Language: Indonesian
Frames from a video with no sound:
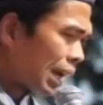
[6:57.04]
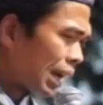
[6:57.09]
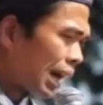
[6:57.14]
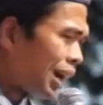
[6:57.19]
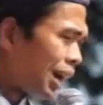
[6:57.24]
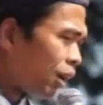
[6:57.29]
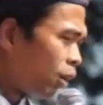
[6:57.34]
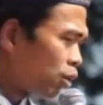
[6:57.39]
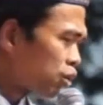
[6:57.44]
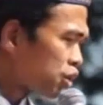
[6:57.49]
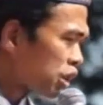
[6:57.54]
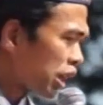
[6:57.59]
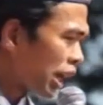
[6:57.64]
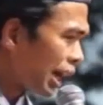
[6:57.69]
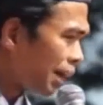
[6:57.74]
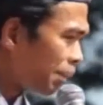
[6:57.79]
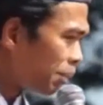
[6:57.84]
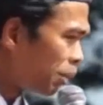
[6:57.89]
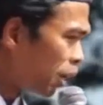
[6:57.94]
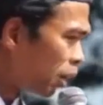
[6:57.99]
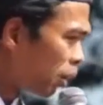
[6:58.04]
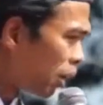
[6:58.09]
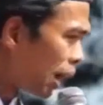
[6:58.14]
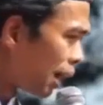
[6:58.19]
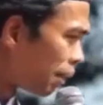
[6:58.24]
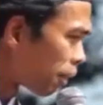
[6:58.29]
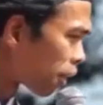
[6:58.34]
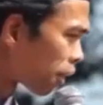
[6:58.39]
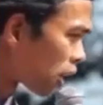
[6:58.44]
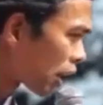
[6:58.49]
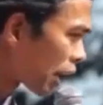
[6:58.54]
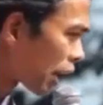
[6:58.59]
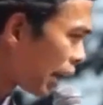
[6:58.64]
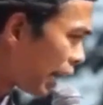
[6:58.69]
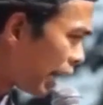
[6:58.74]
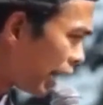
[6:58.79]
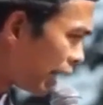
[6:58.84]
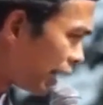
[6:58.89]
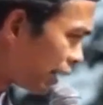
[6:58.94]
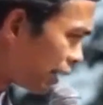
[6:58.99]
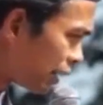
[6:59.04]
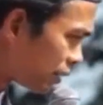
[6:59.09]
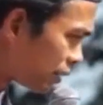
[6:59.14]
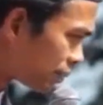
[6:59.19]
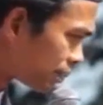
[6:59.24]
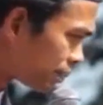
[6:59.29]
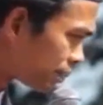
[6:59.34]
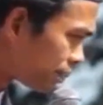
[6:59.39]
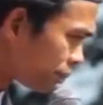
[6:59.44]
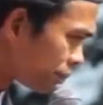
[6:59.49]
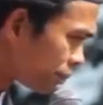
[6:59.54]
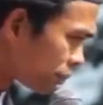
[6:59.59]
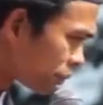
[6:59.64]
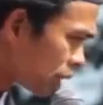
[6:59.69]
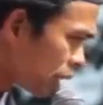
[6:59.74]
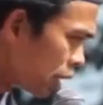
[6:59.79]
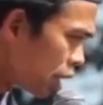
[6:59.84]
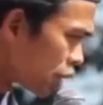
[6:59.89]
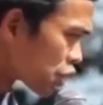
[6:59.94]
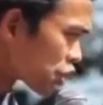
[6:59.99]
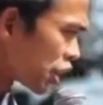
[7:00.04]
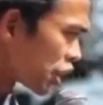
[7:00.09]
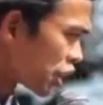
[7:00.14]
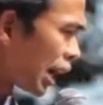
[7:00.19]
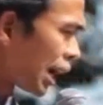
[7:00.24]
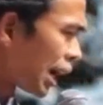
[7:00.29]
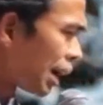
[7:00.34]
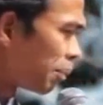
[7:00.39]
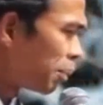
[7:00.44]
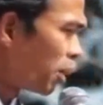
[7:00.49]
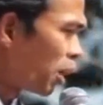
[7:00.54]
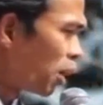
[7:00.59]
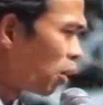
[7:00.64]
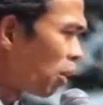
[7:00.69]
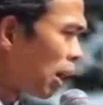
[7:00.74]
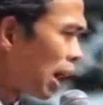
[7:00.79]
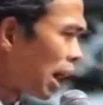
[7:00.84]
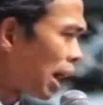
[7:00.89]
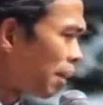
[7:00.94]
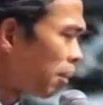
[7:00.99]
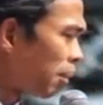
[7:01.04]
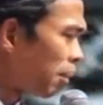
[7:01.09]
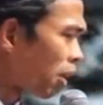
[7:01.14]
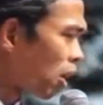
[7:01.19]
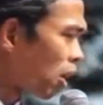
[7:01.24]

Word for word: tahu Syekh Abdul Wahab Rokan Syekh Abdul Wahab